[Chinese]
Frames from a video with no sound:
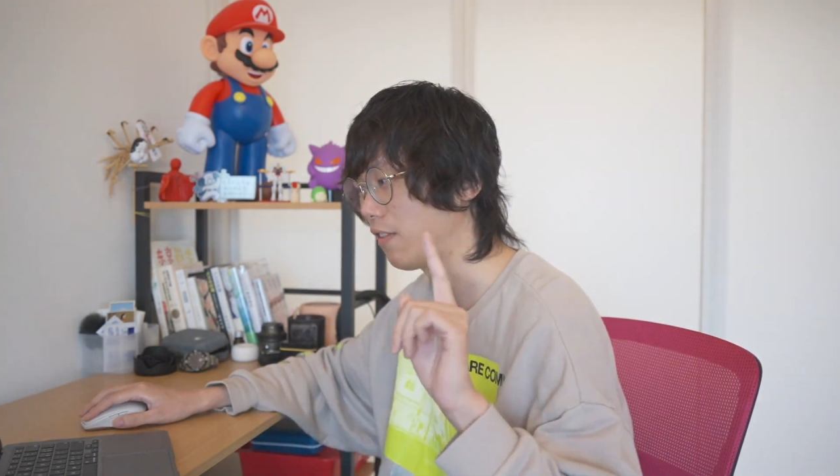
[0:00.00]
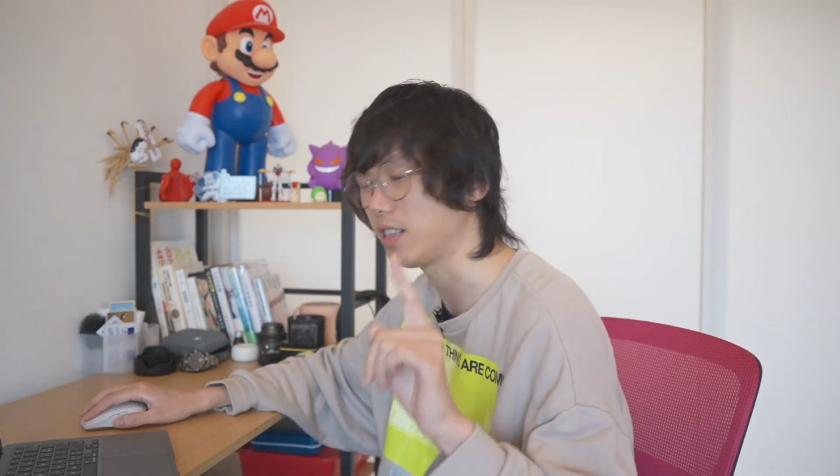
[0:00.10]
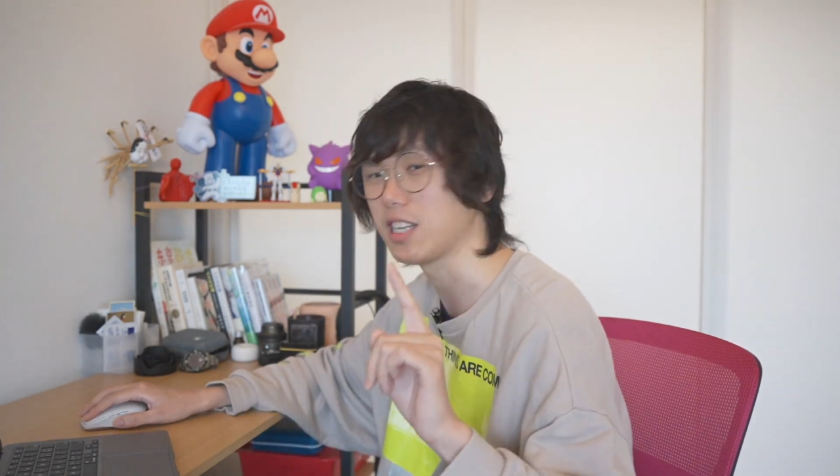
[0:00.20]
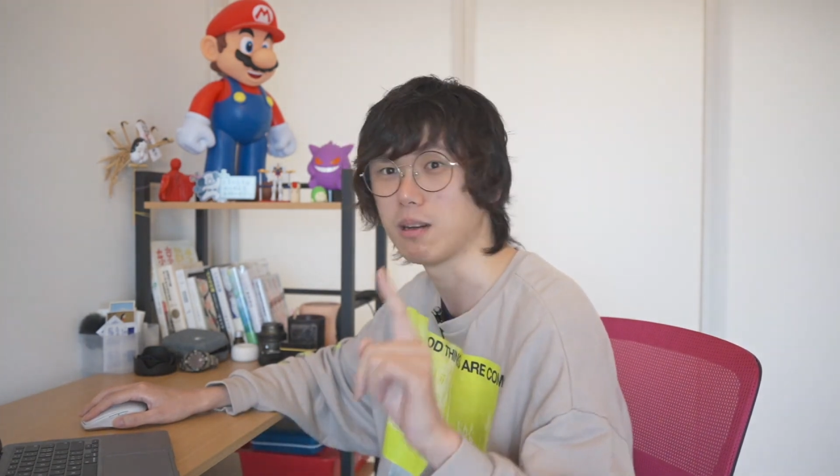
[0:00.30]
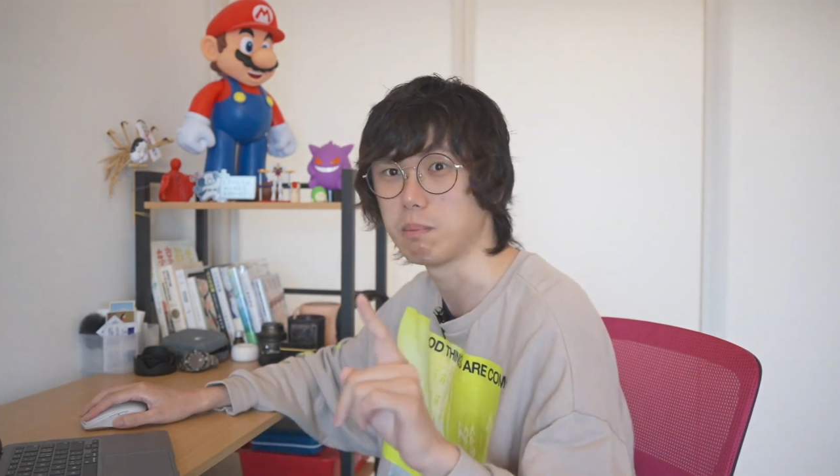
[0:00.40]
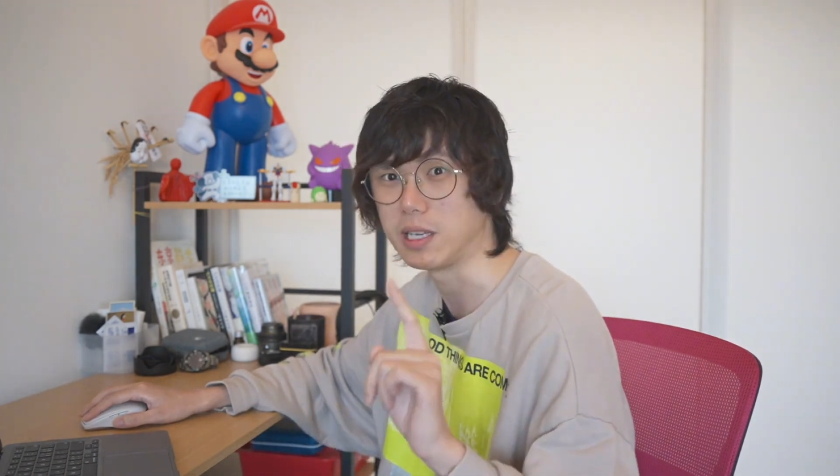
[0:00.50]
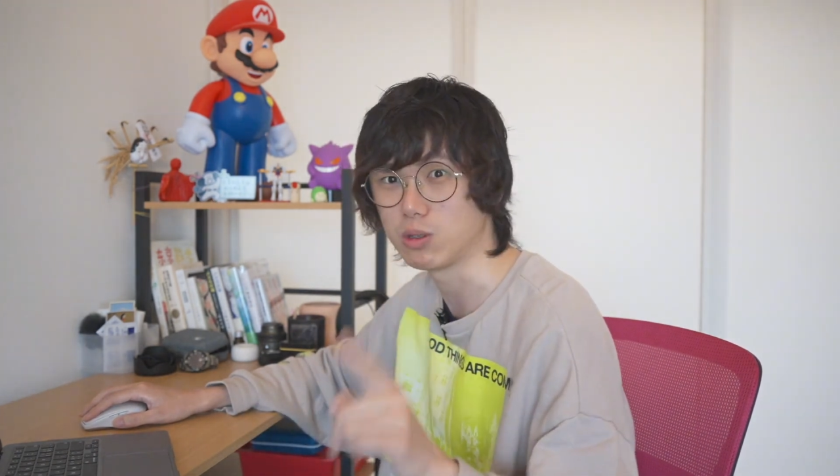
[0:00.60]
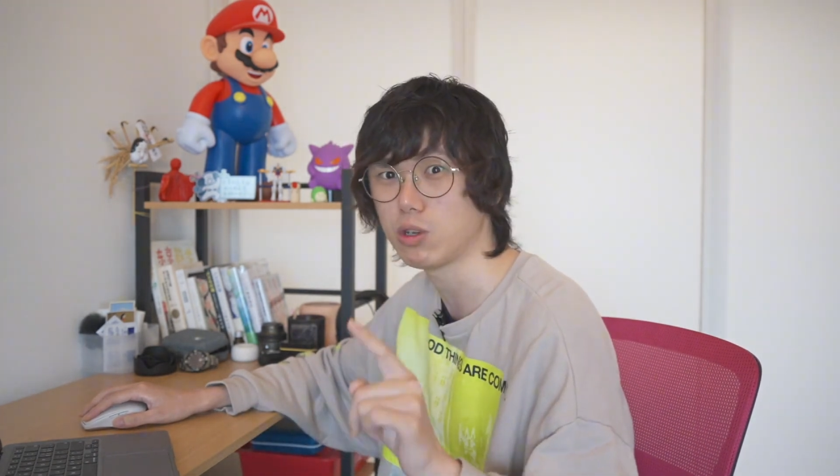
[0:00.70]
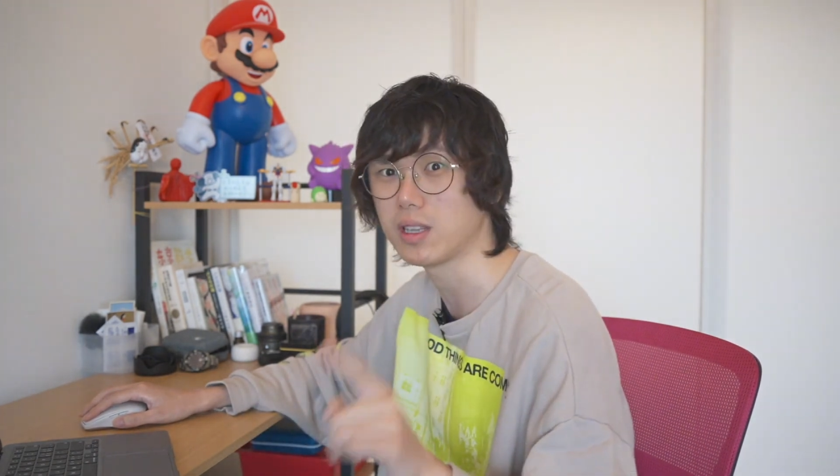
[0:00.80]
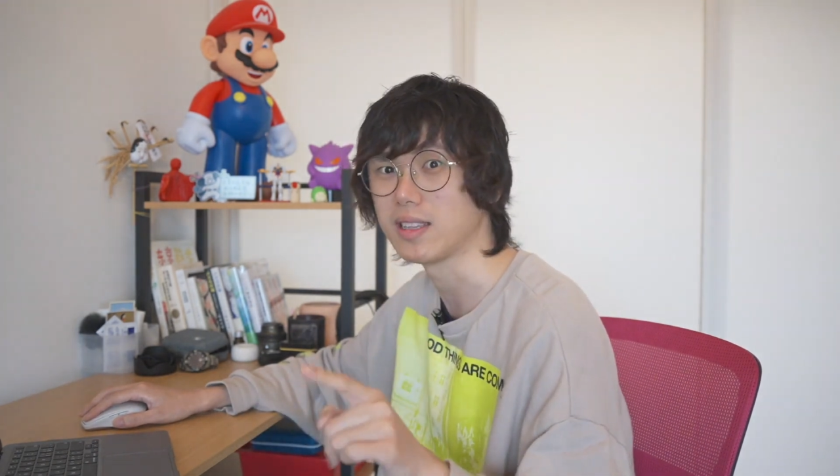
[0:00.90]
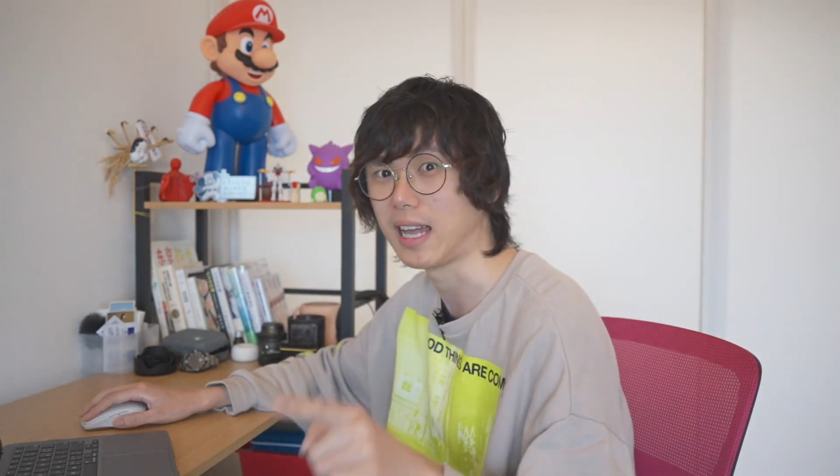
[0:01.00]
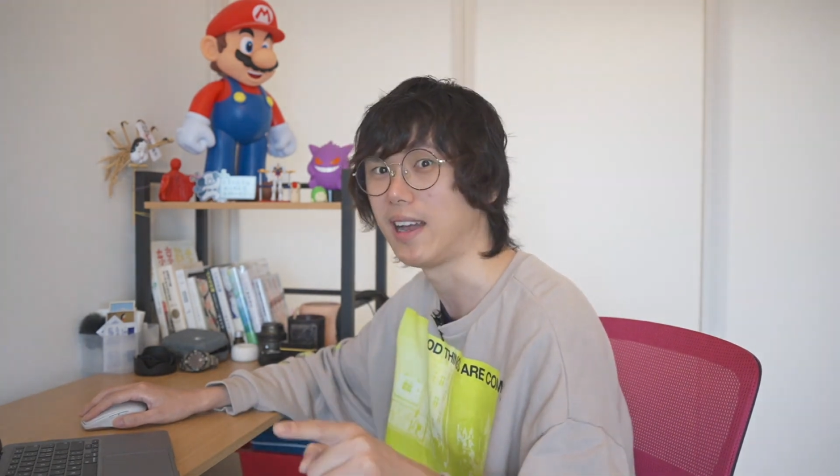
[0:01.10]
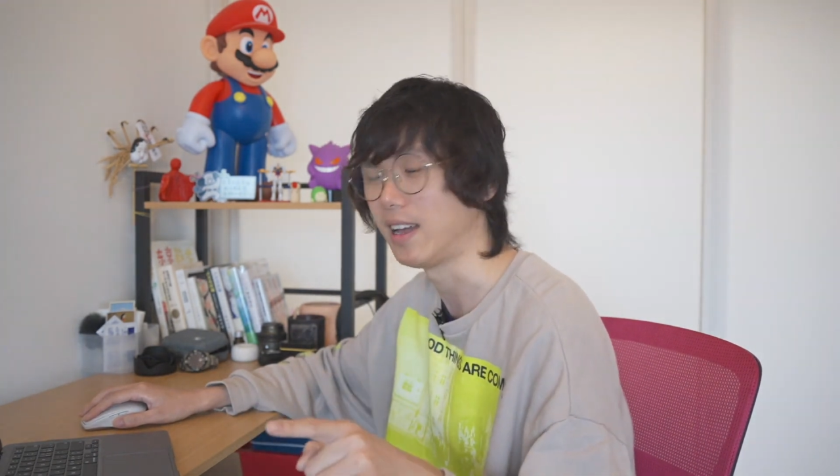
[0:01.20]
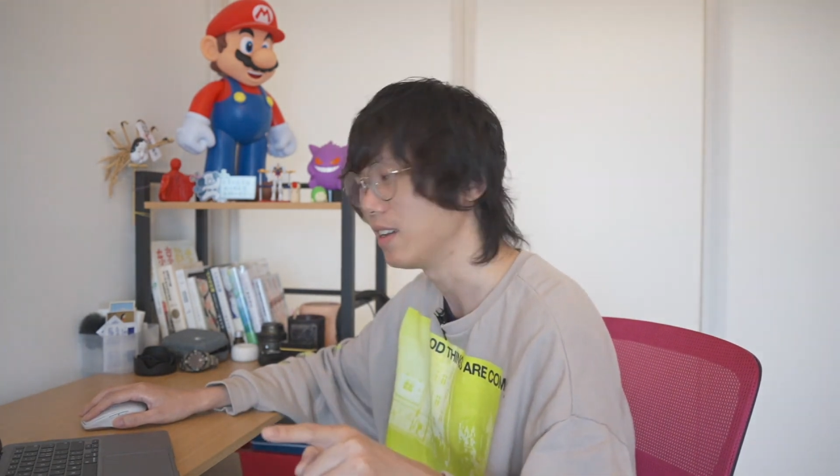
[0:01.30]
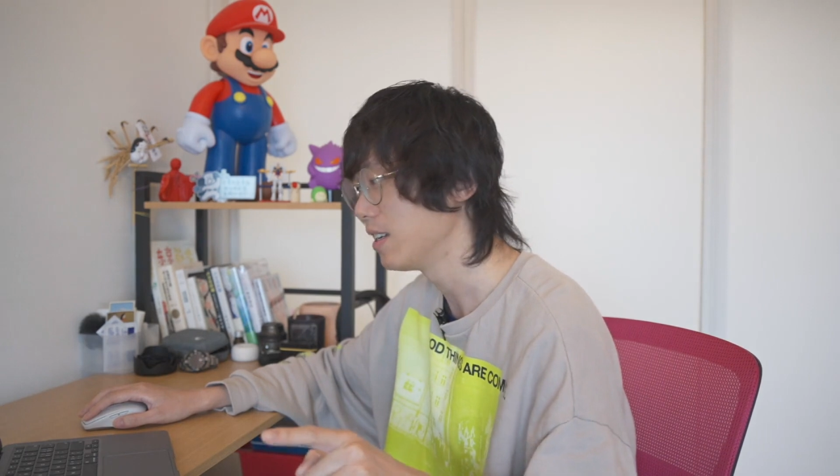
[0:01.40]
非常明确的答
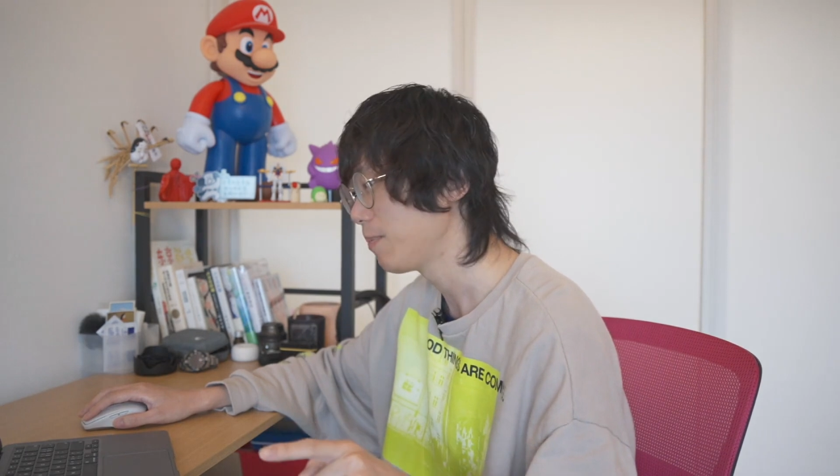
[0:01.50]
案。